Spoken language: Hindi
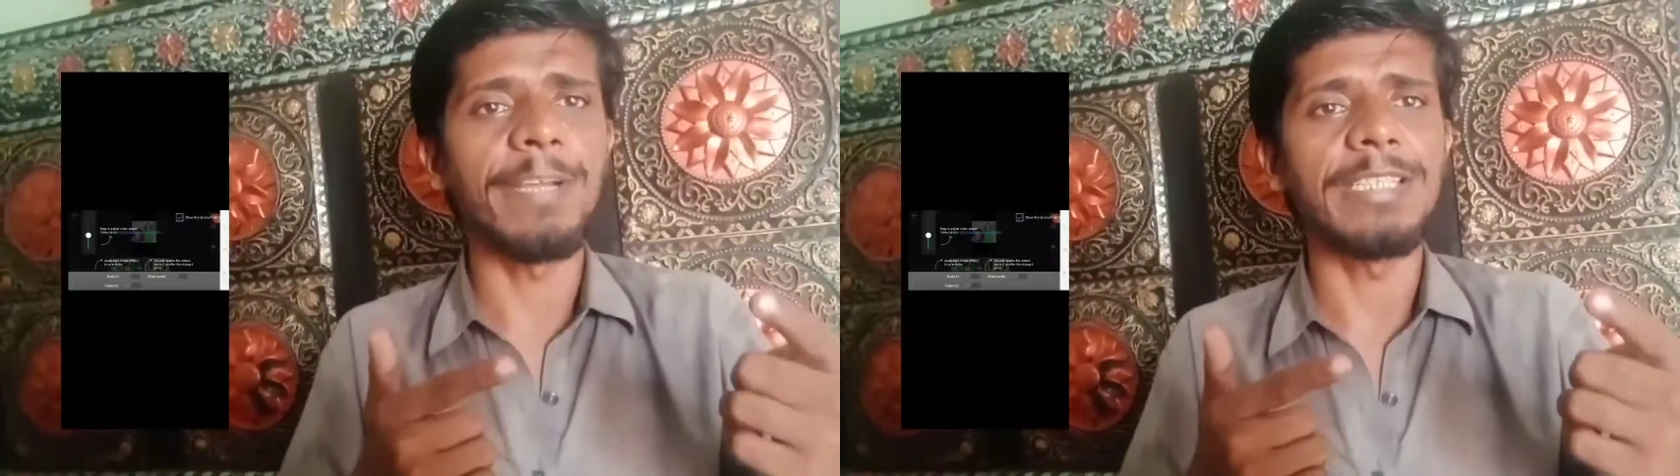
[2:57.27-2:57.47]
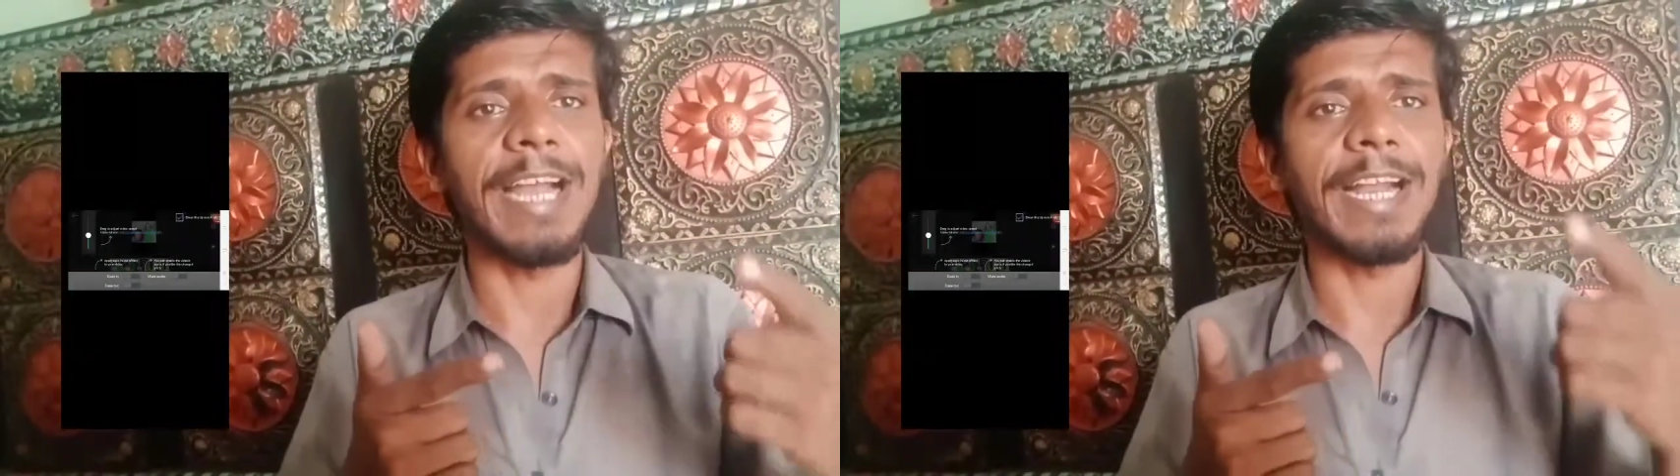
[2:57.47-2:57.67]
पे
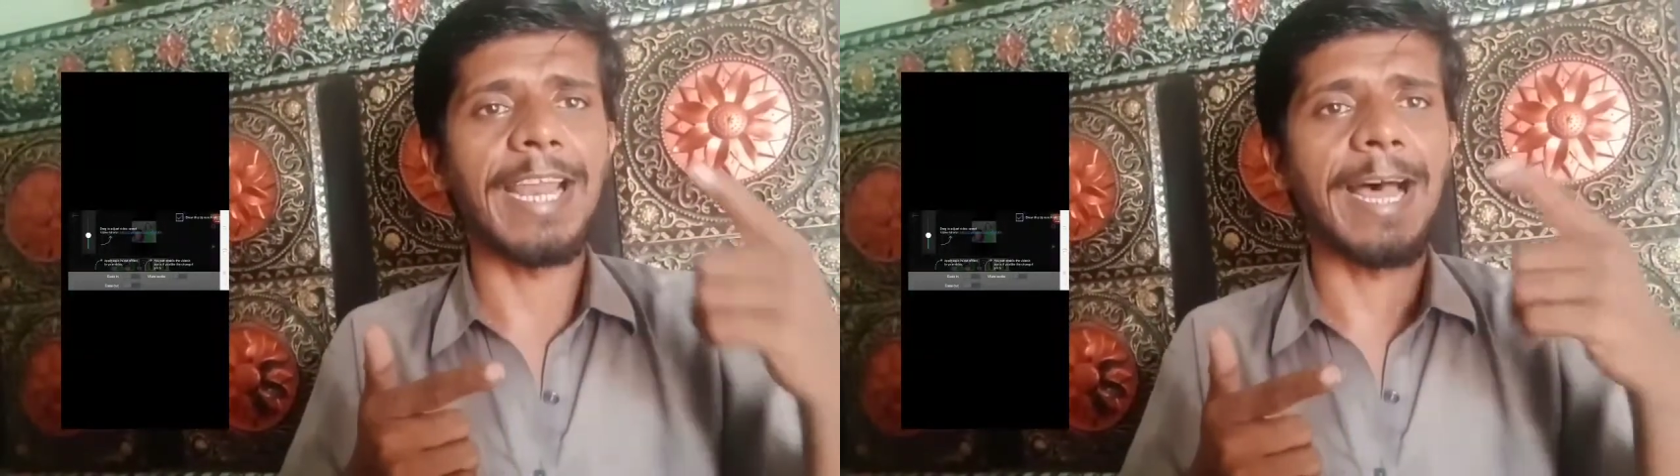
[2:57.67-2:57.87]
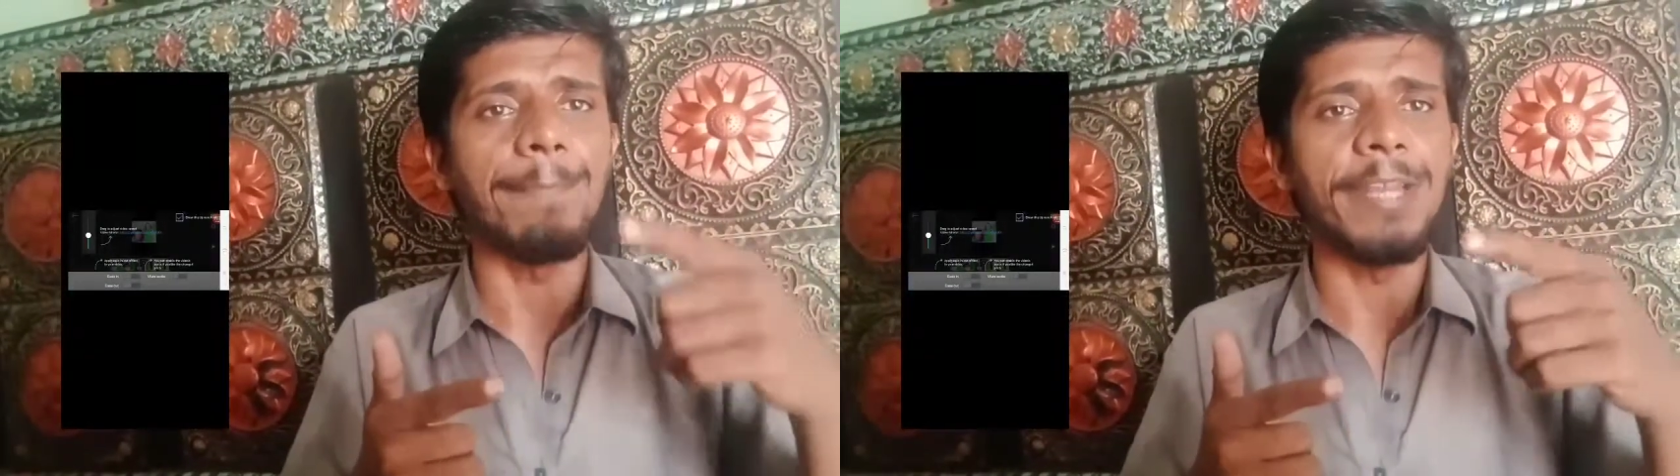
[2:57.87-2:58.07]
जाकर
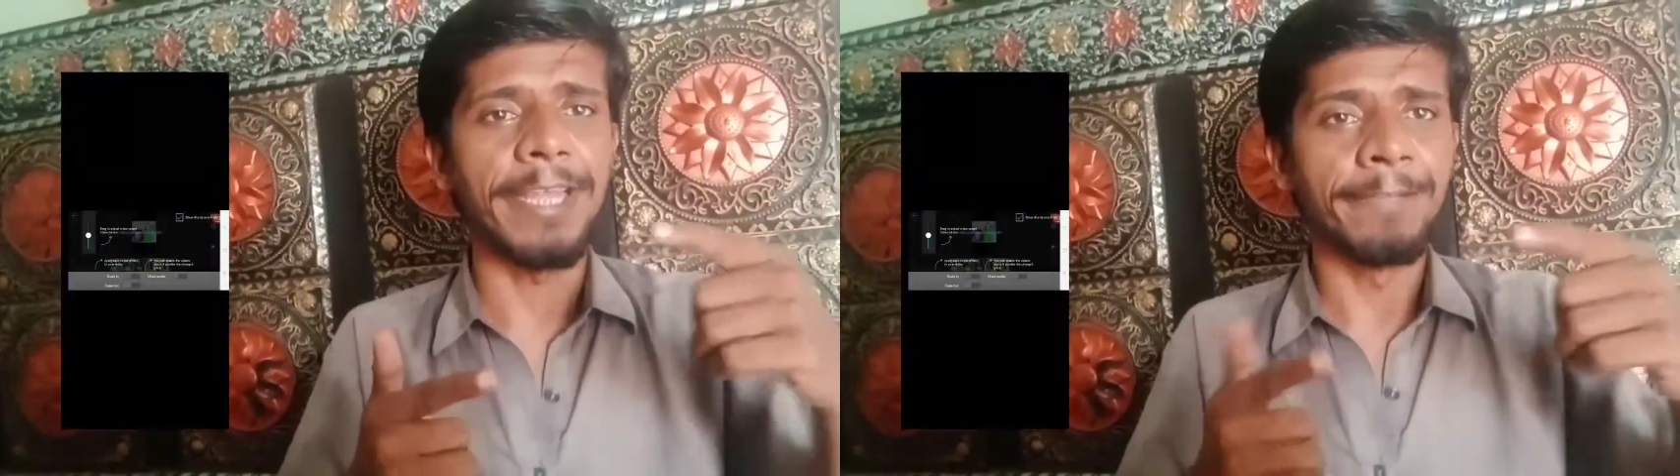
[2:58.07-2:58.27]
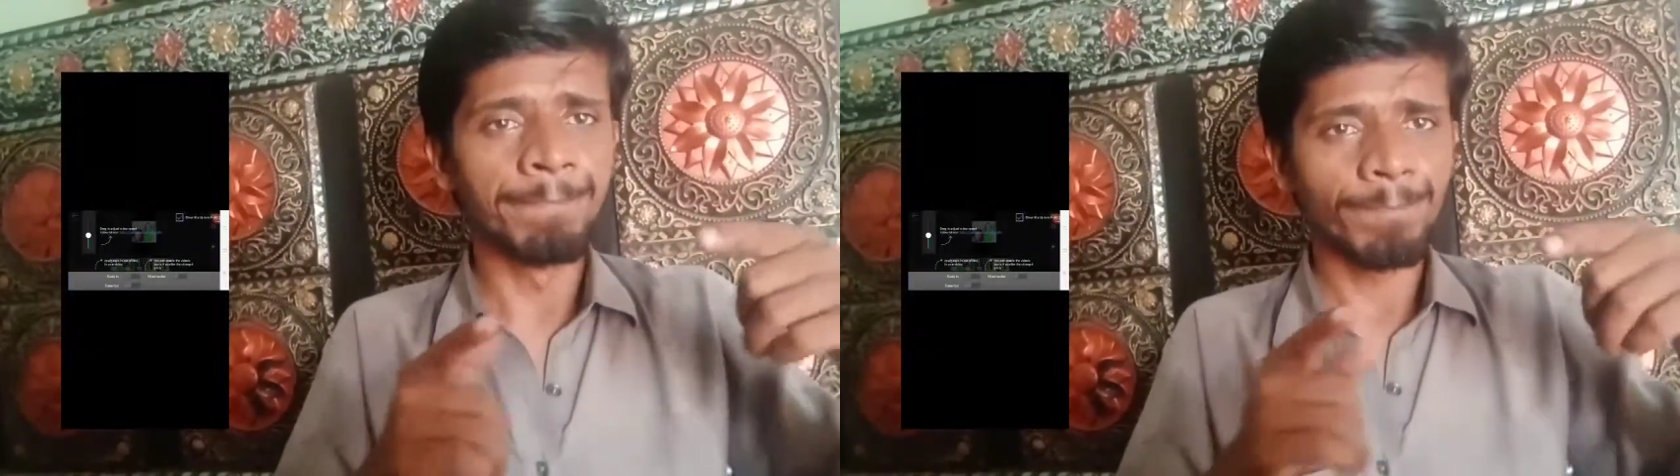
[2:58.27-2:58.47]
आपने
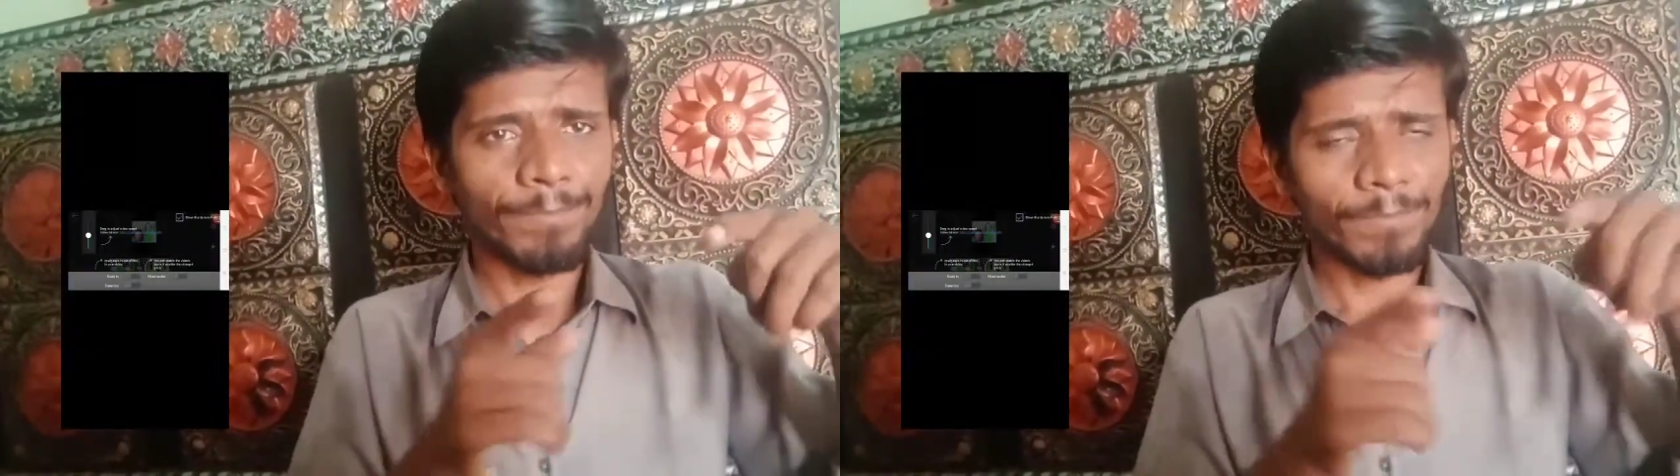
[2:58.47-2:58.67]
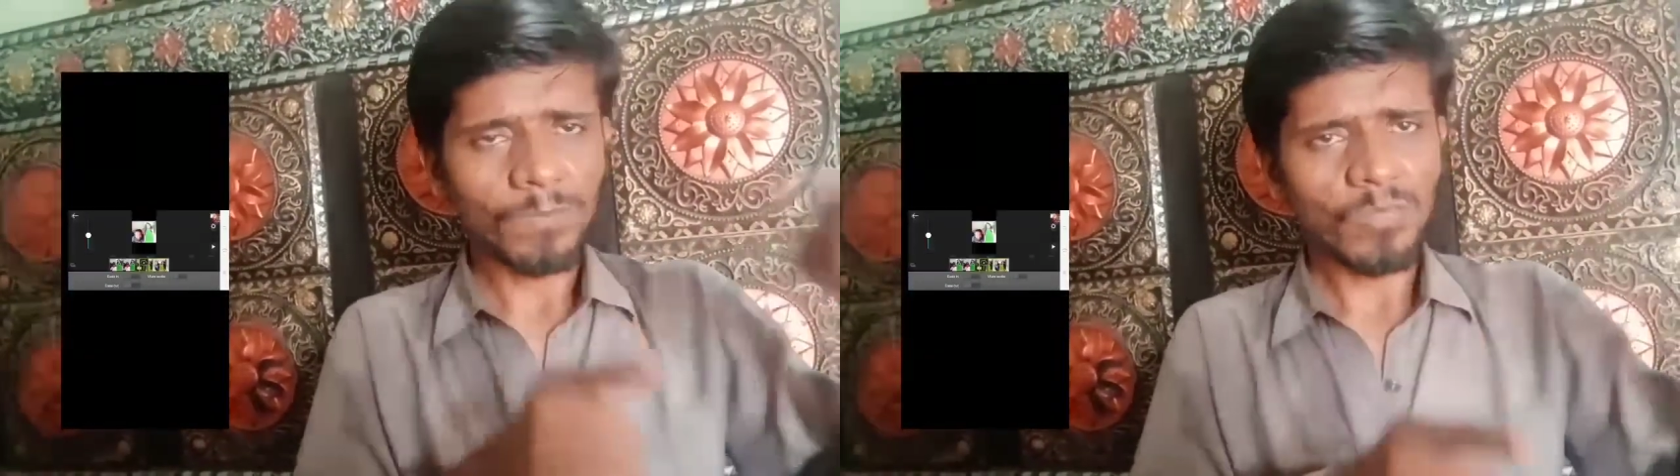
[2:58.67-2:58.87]

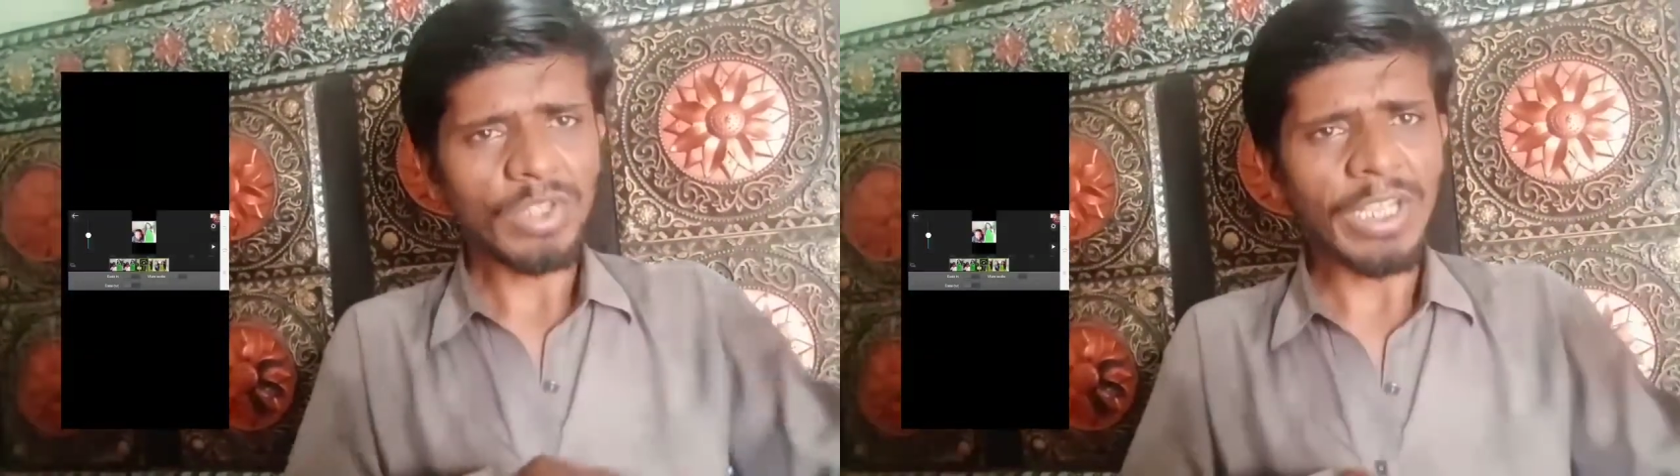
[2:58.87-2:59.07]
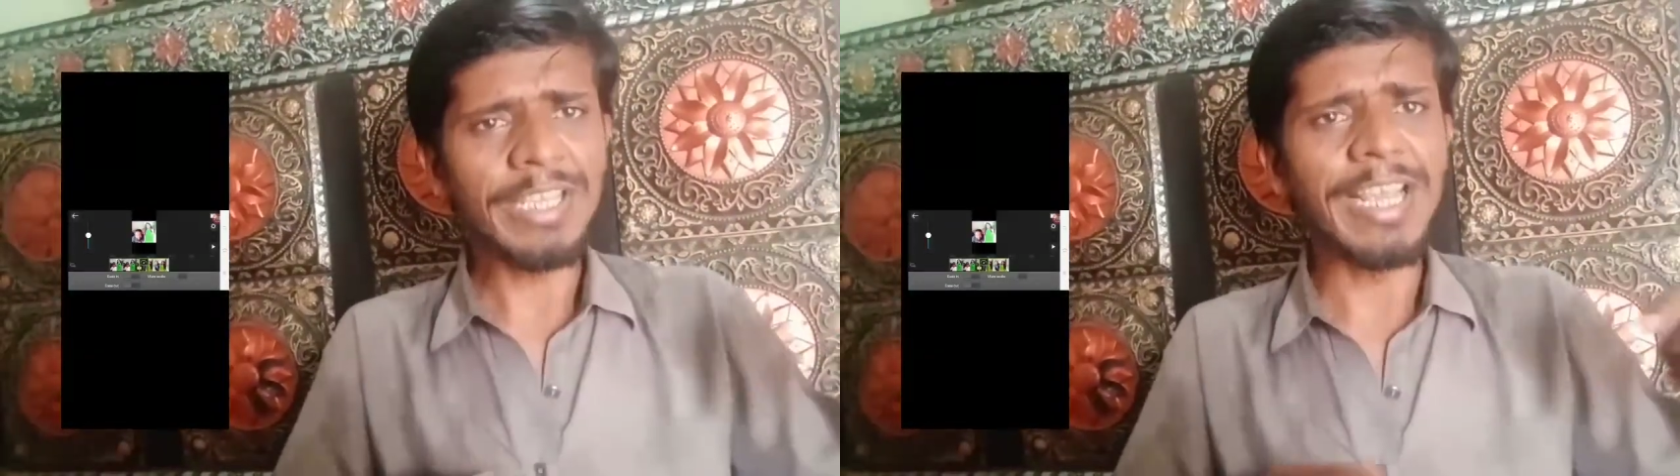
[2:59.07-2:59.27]

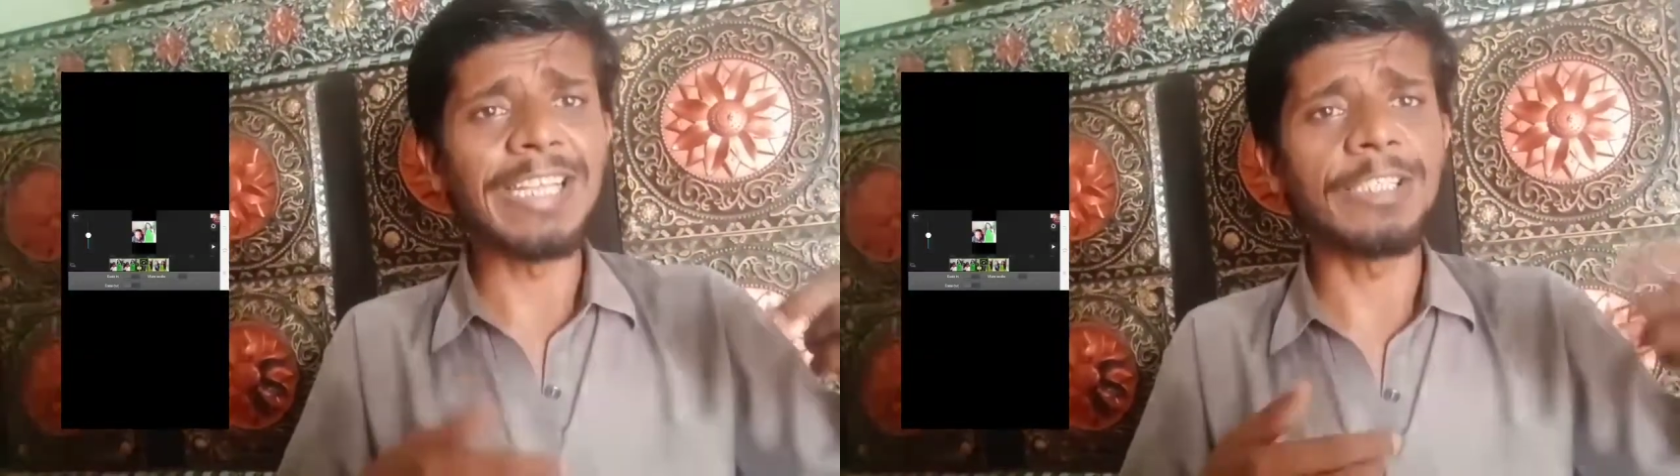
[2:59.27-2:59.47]
यहाँ